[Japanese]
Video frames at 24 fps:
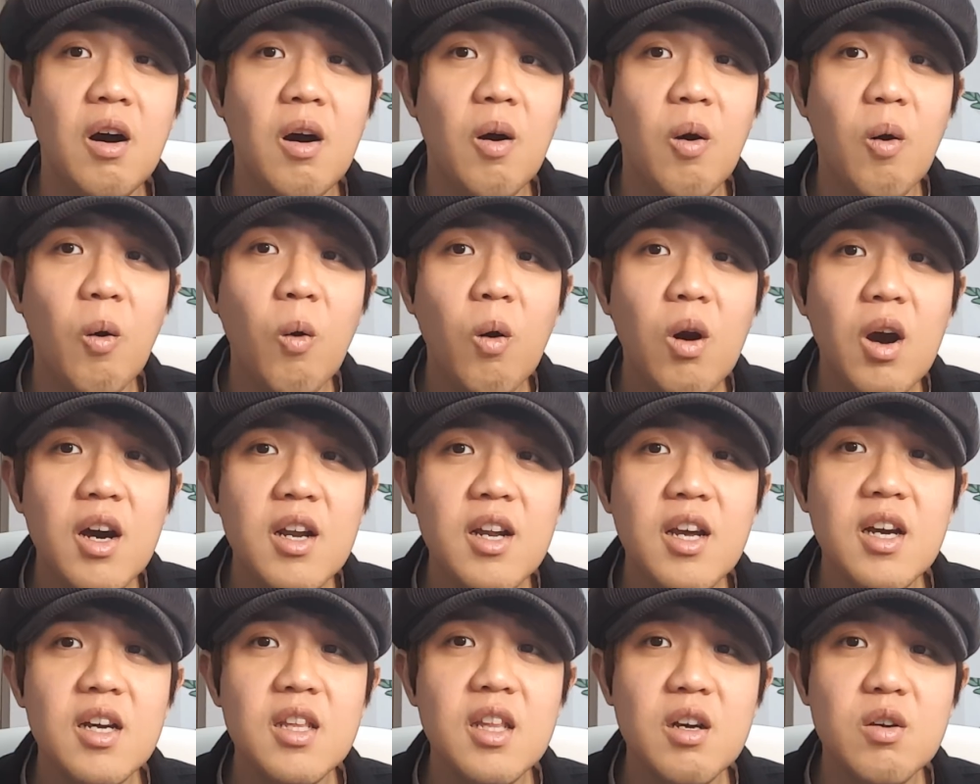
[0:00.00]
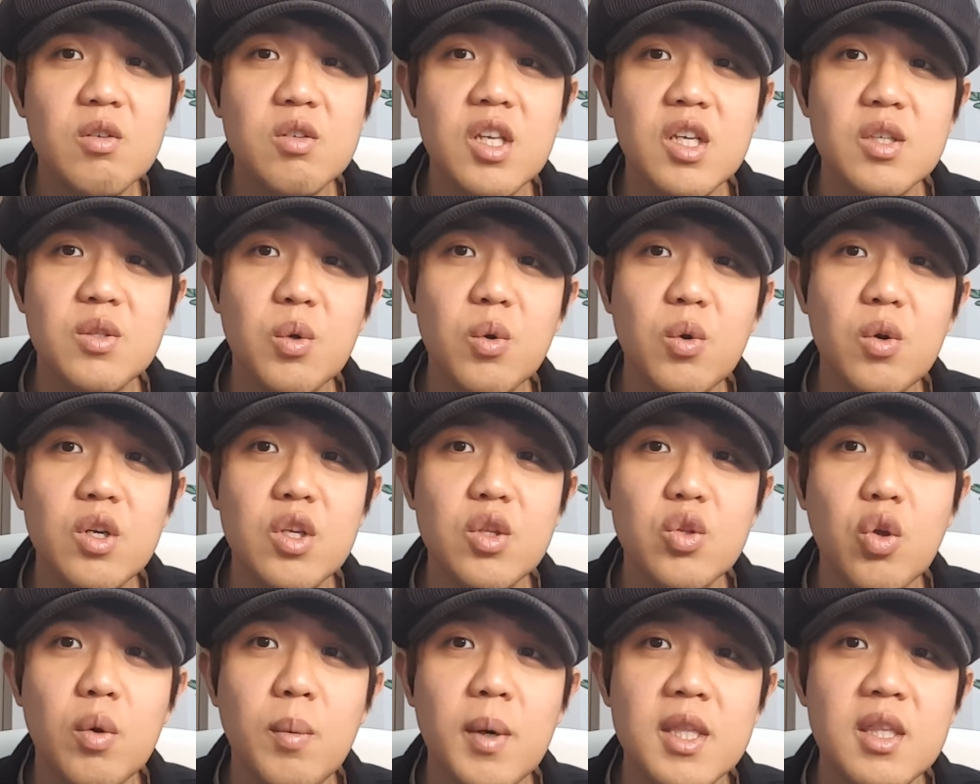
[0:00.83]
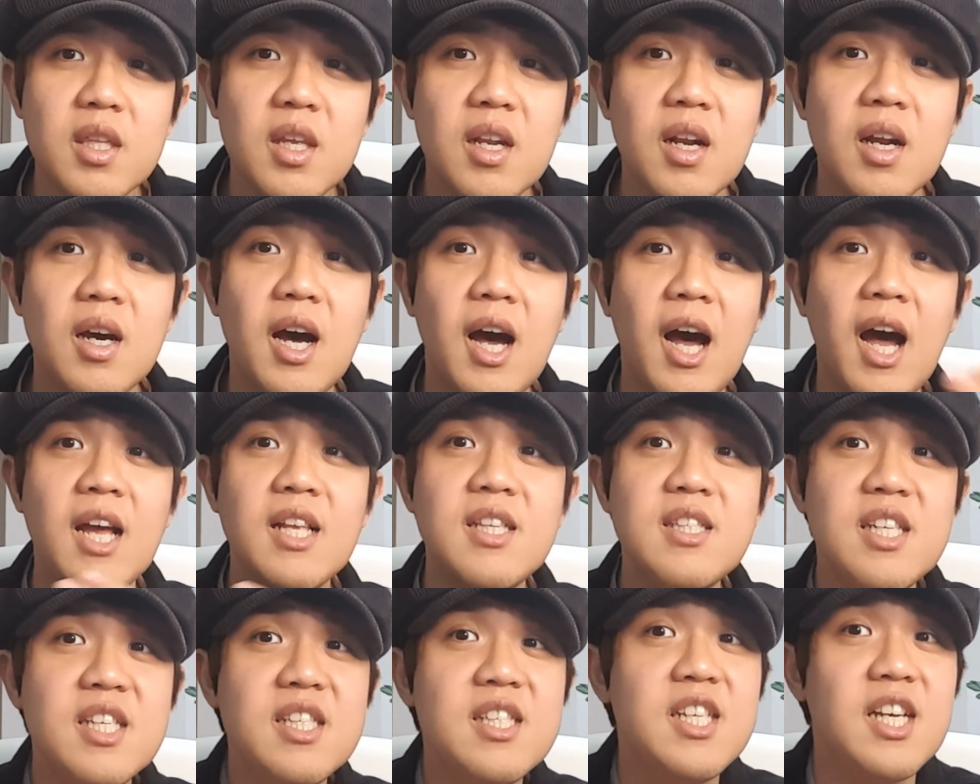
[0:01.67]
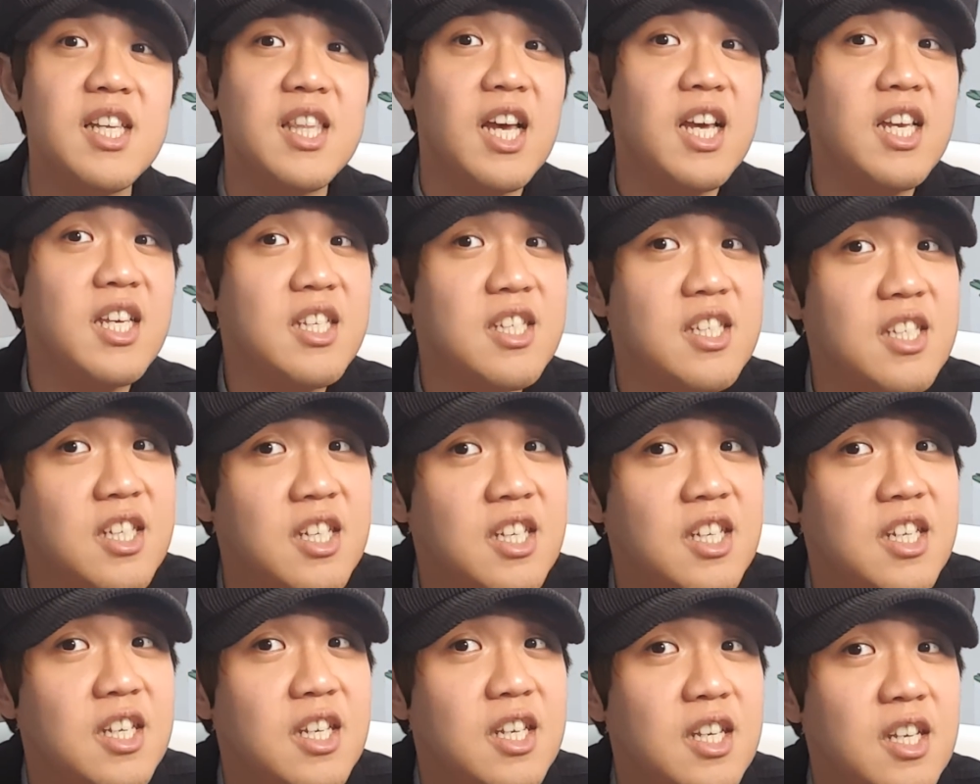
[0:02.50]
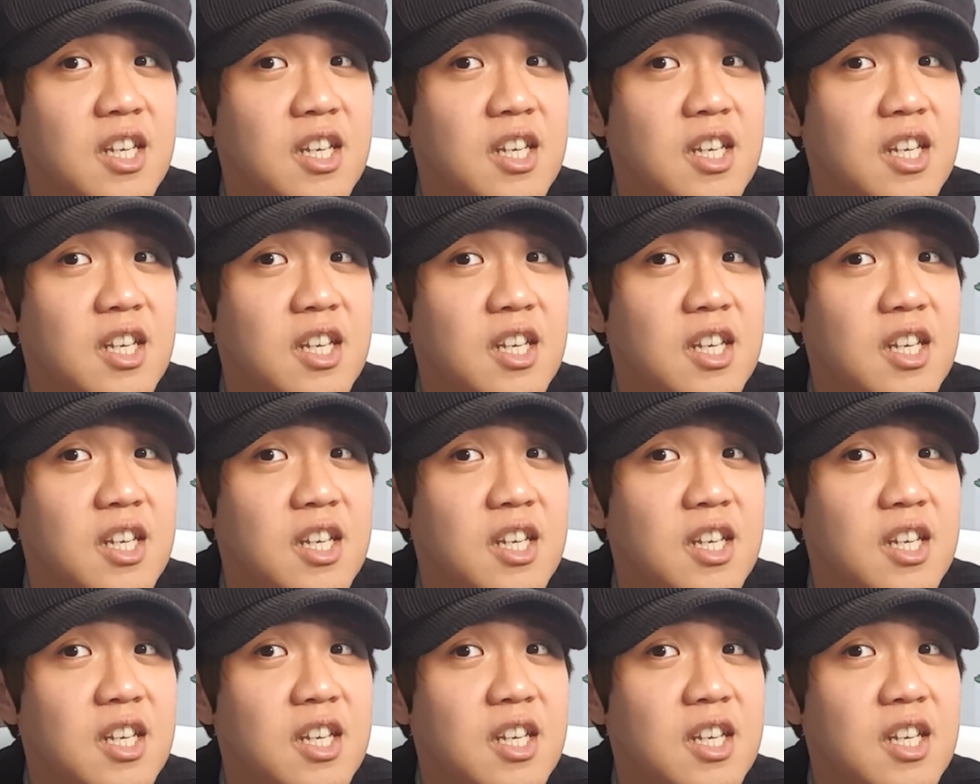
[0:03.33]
お金がなくてそこに泊まったら安全じゃないし、